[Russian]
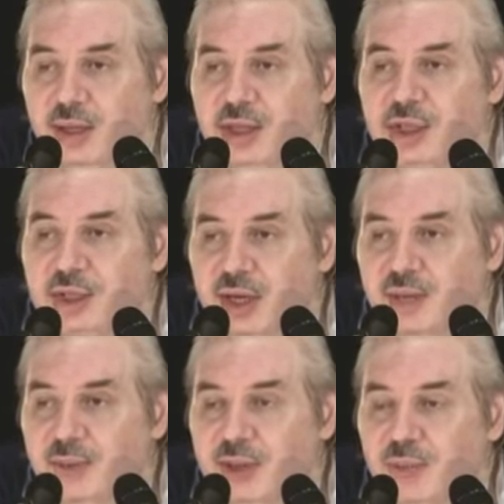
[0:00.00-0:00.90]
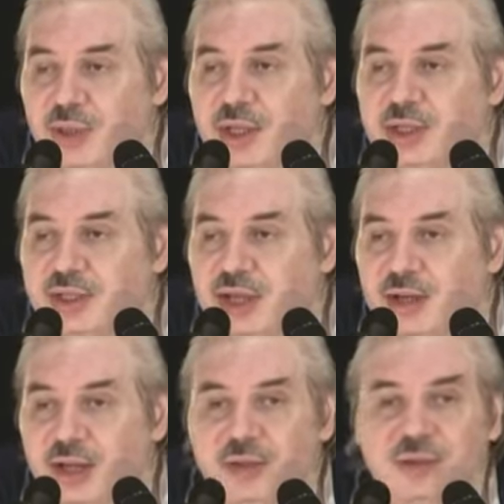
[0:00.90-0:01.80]
не читали, поэтому они не
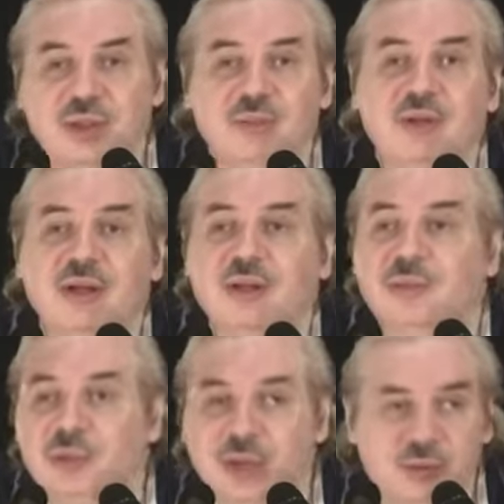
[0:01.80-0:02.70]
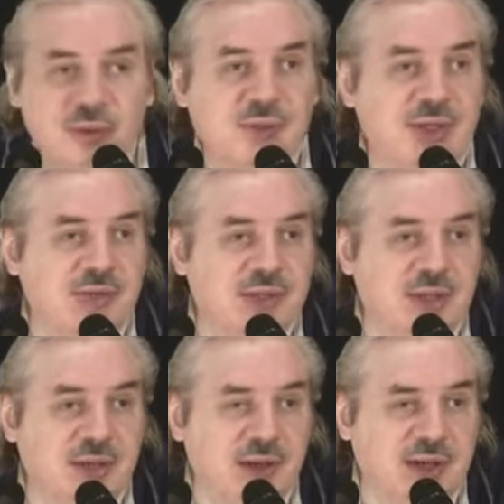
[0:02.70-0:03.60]
знают. А то, что им лапшу на уши вешают в
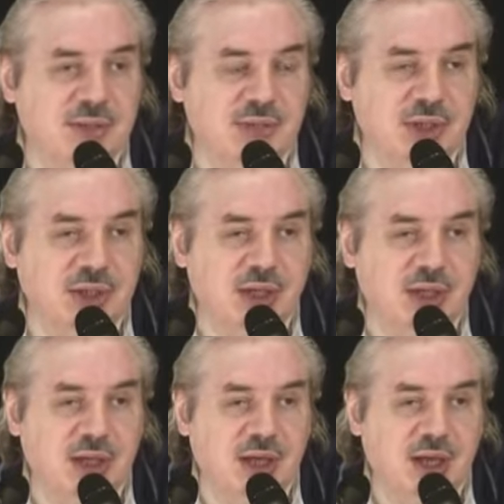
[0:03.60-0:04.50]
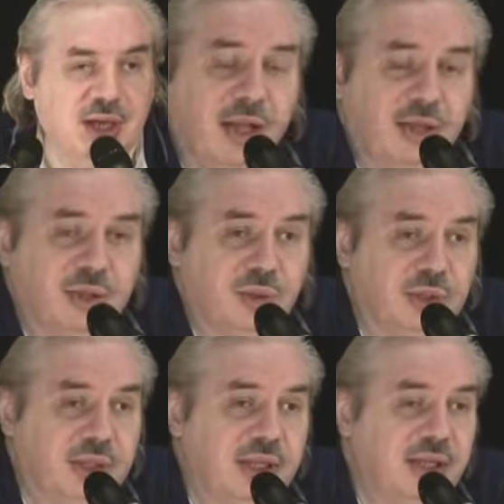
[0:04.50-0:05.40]
церквях священники,
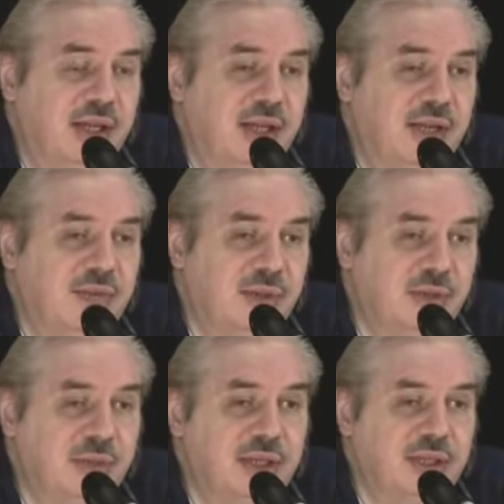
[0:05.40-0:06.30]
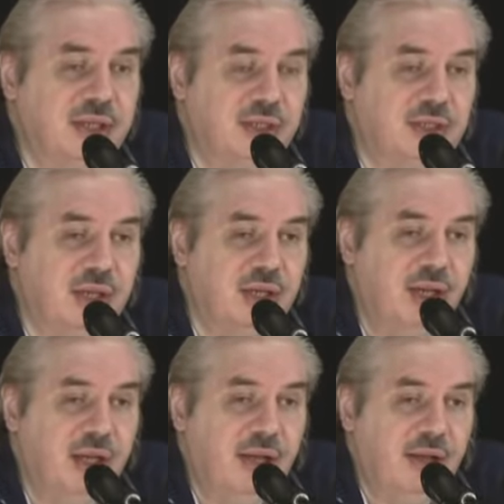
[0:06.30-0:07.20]
слушают их, и все, им достаточно.
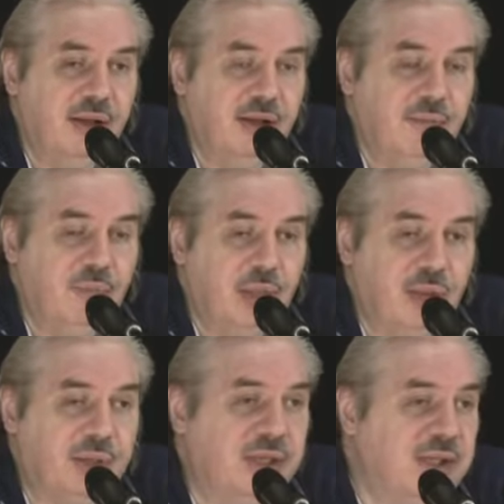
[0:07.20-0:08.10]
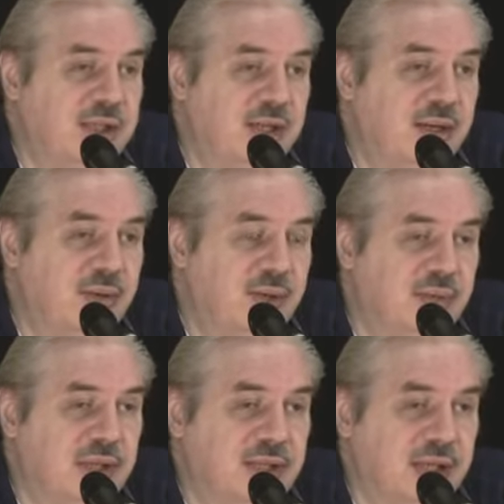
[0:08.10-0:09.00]
Так вот, если
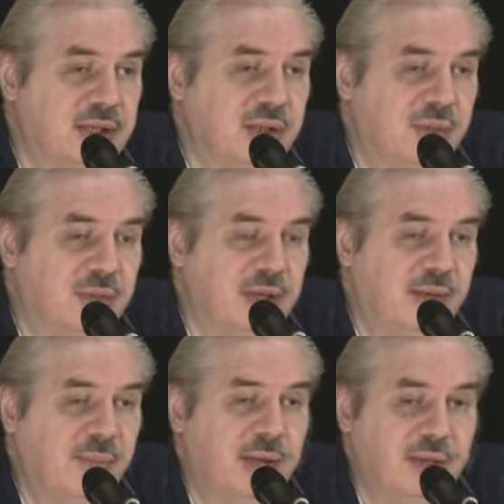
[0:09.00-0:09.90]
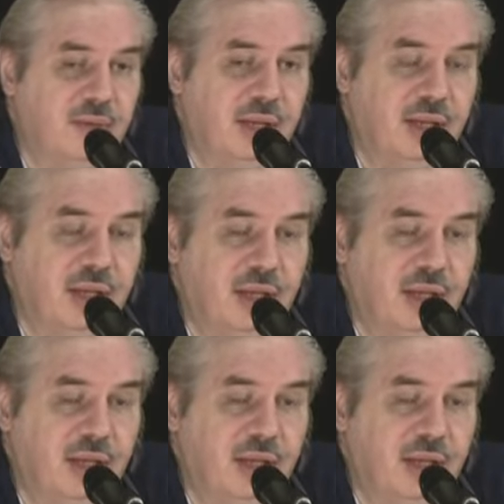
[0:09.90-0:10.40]
людям достаточно, чтобы их обманывали,